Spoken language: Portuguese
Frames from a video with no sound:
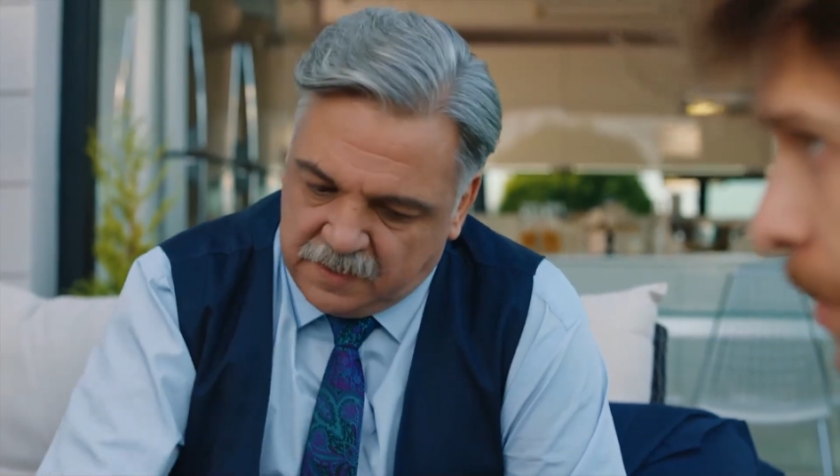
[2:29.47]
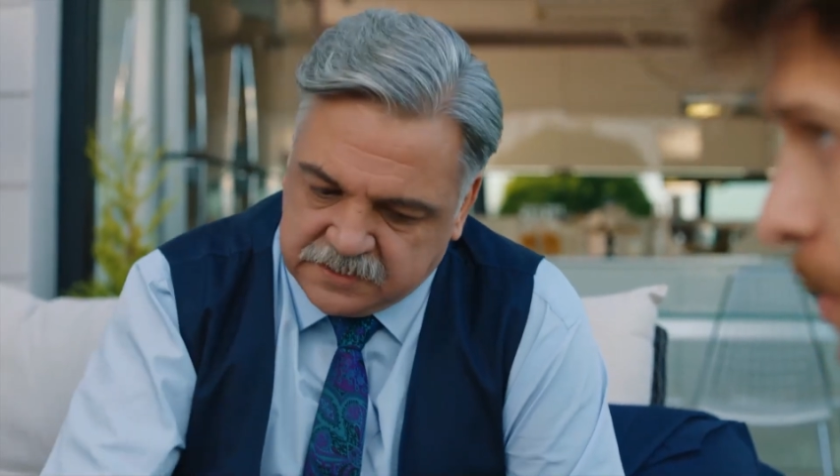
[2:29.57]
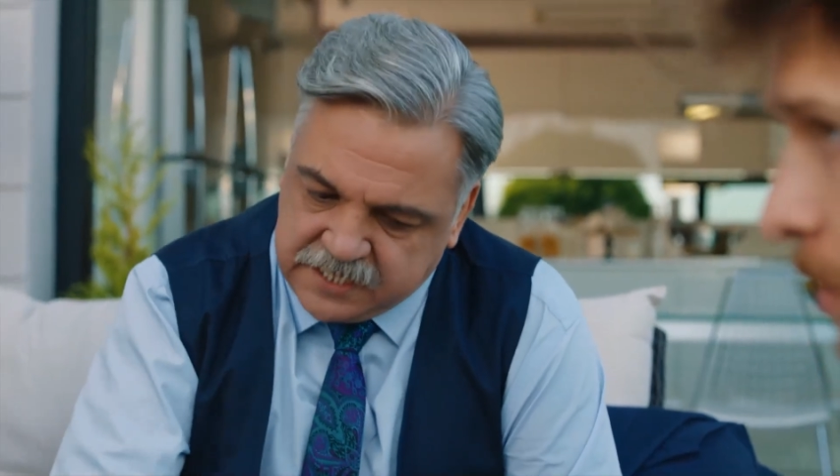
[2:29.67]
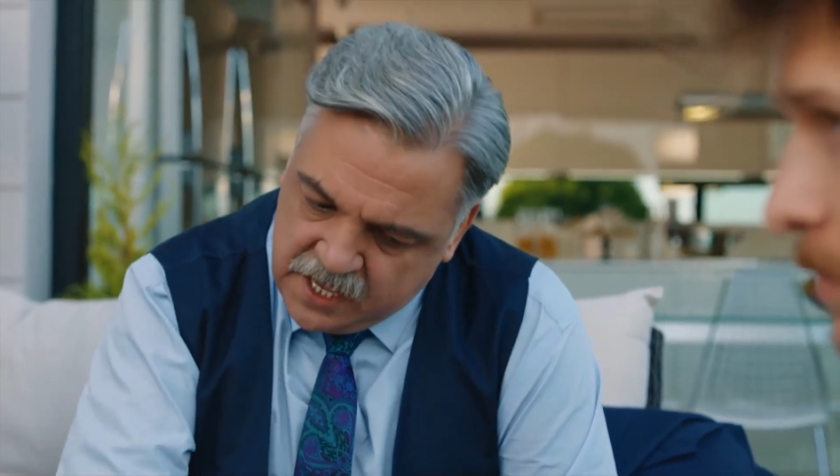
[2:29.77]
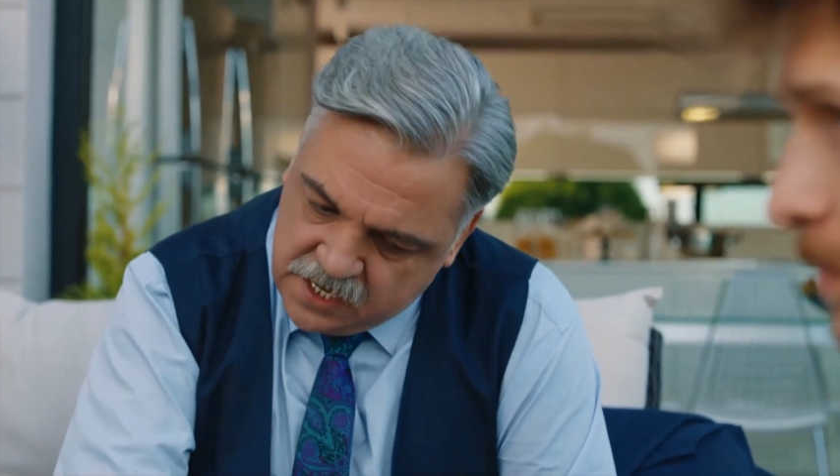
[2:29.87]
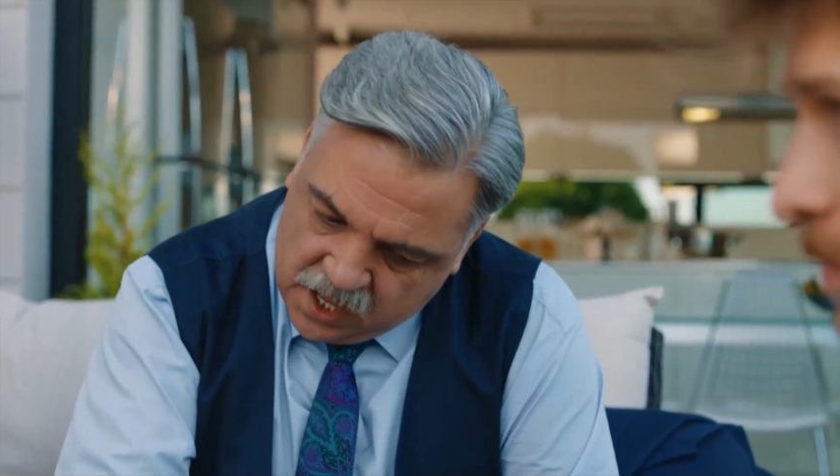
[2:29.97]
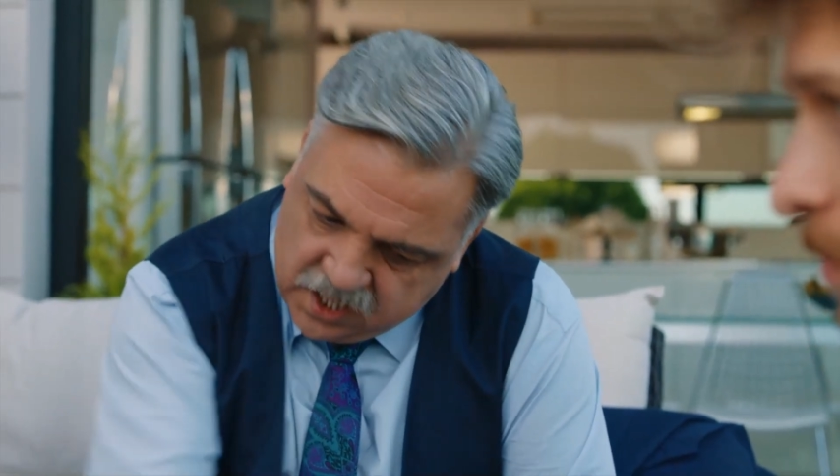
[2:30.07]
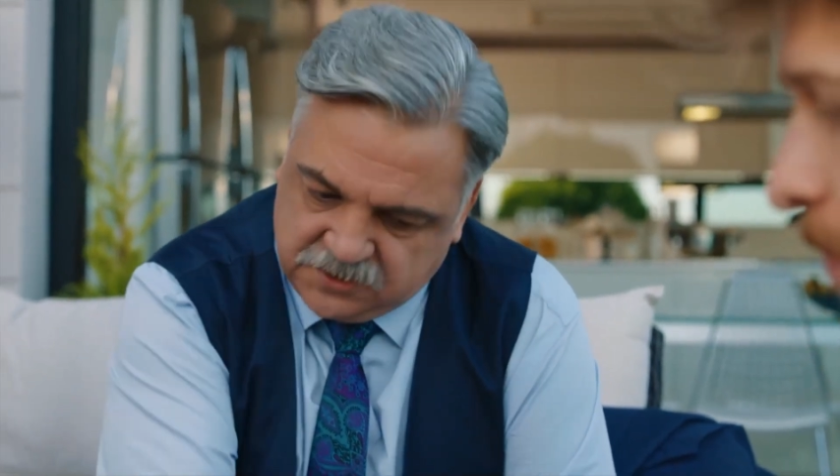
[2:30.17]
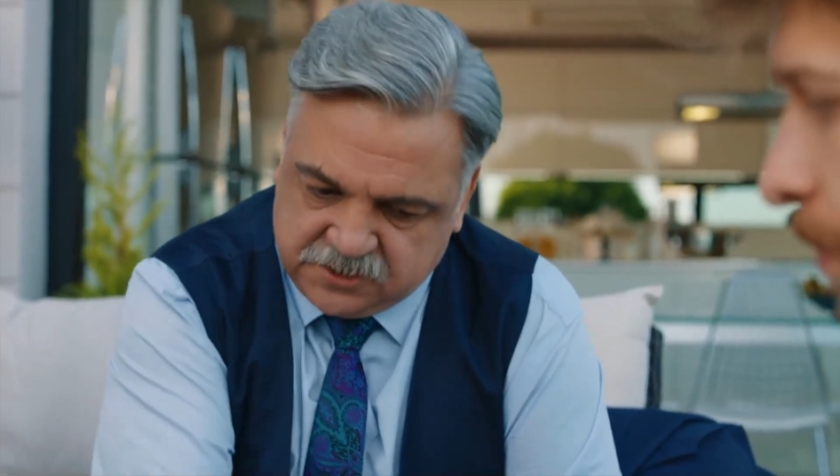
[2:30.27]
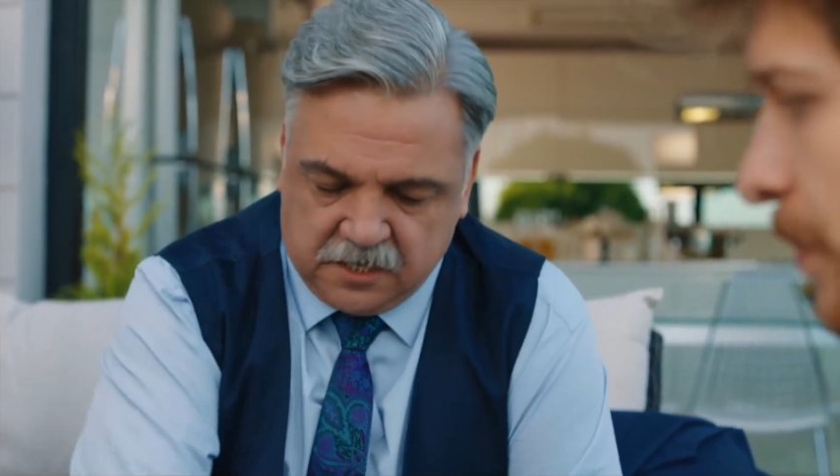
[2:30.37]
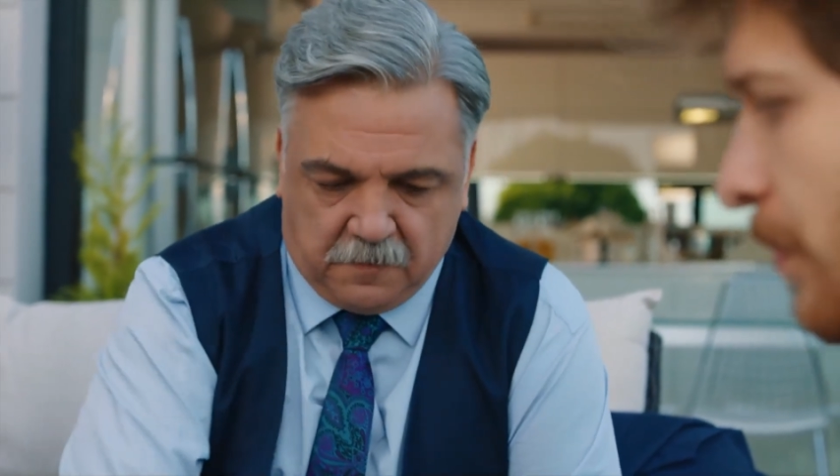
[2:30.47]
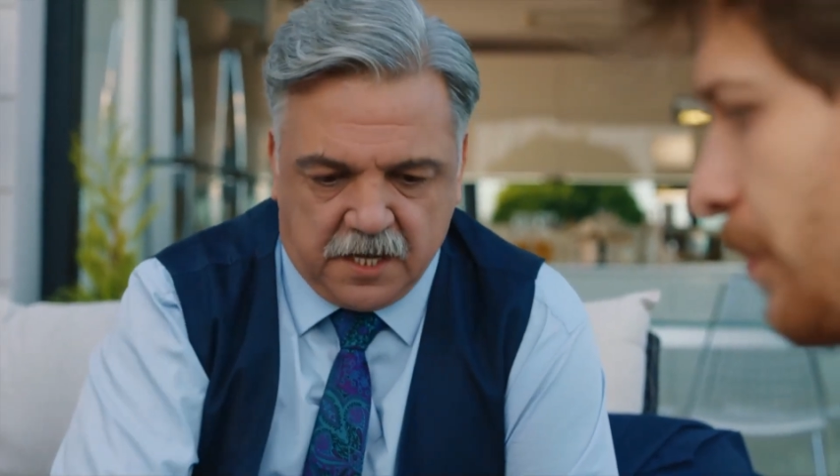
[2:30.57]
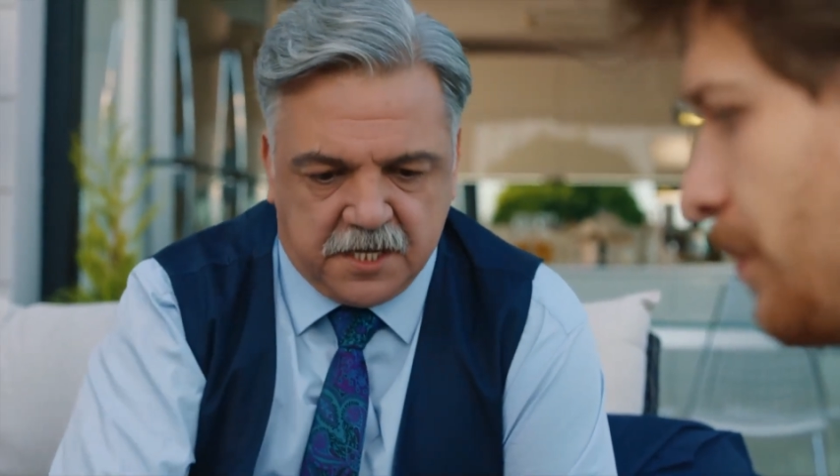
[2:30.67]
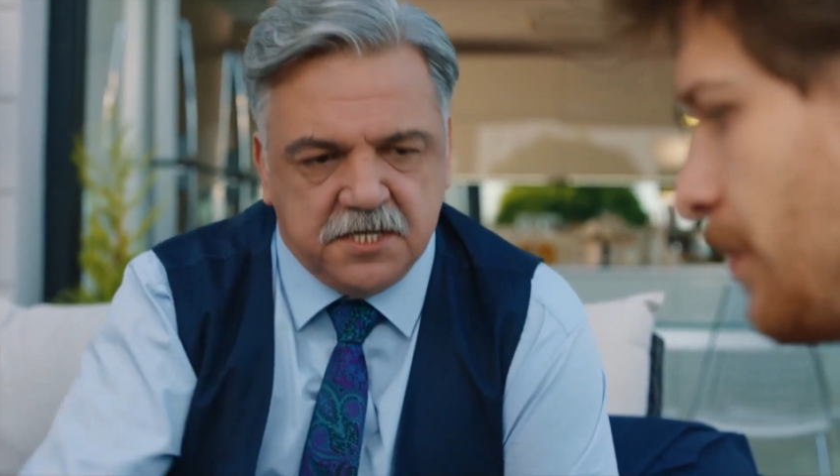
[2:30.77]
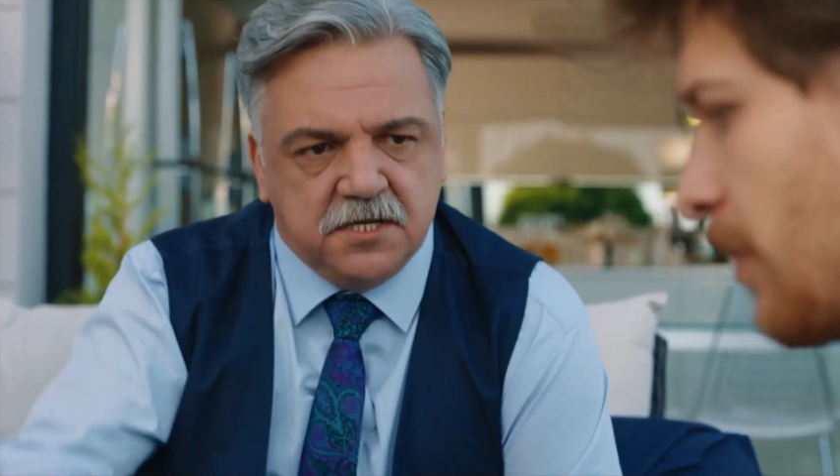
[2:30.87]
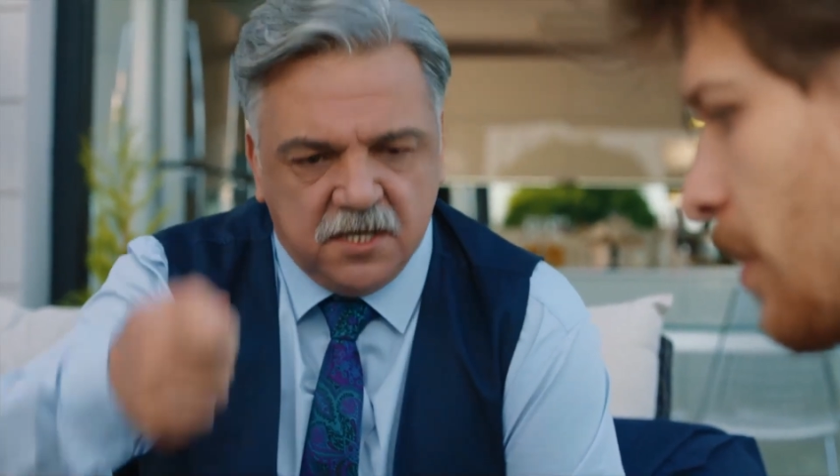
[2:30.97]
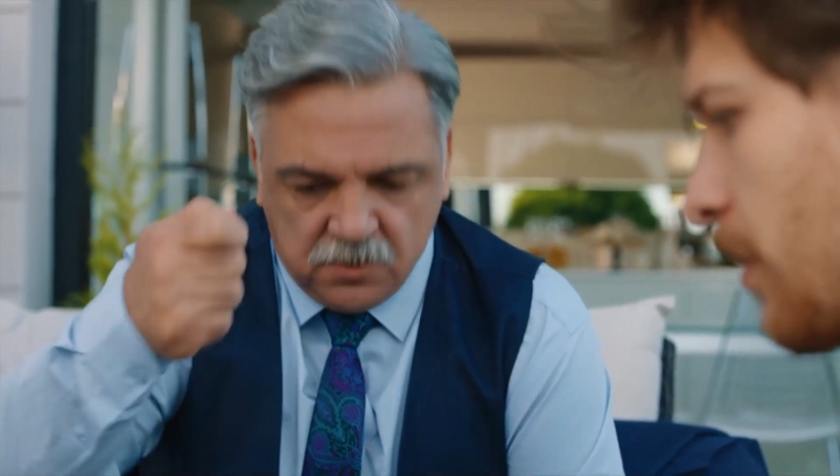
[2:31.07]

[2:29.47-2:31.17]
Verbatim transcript: pode investir na sua ideia,